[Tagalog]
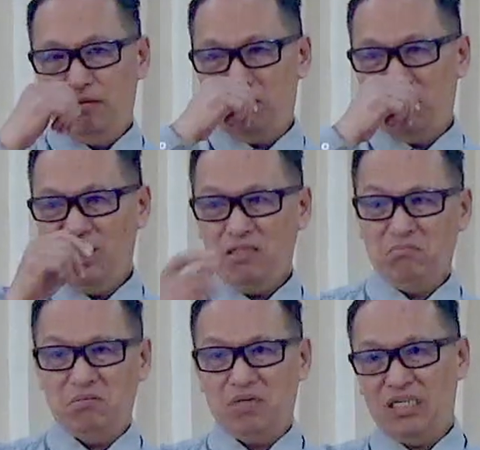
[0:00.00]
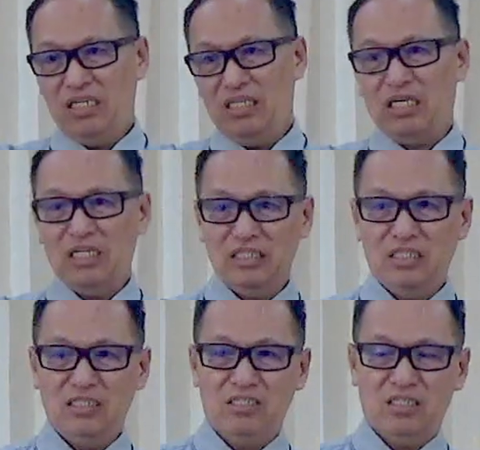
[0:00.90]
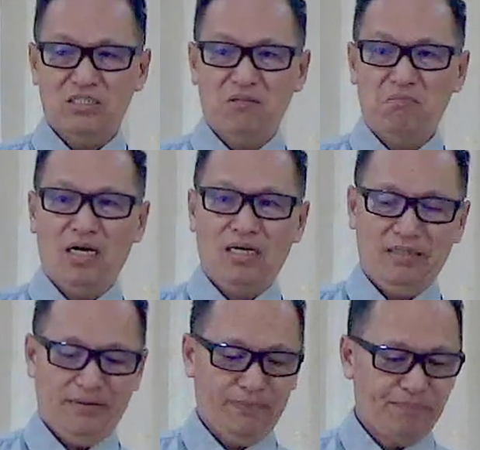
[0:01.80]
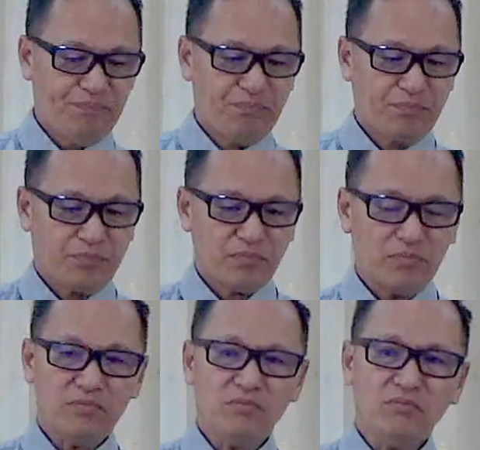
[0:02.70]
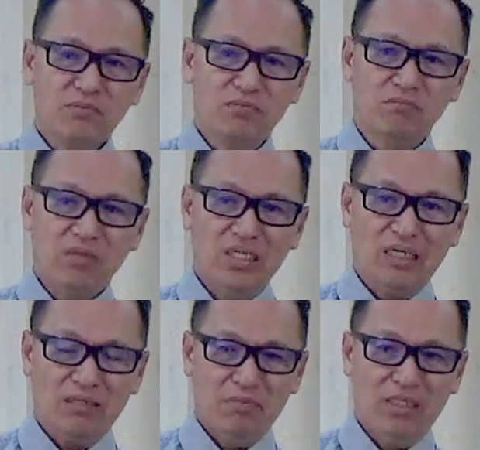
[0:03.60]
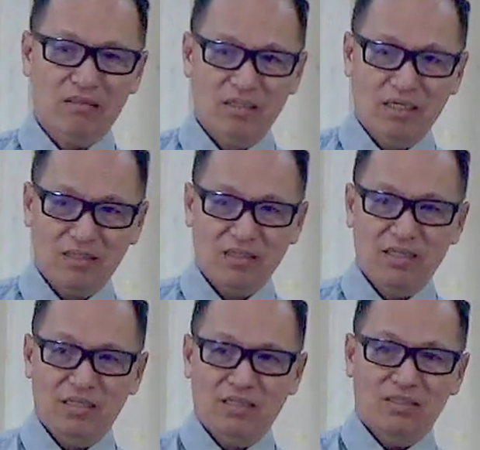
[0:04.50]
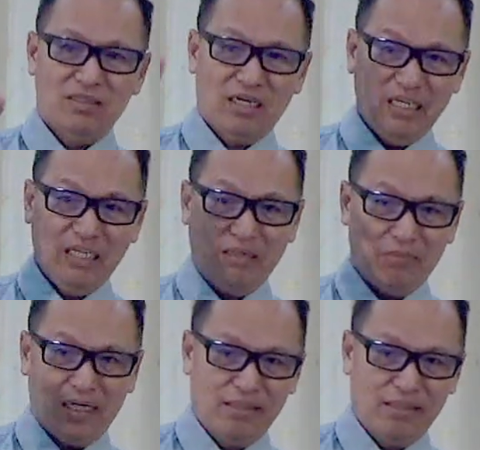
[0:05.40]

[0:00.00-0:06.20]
Yali, may marinig ka lang dyan sa simbahan. May nag, mayroong nag, narinig ka ba?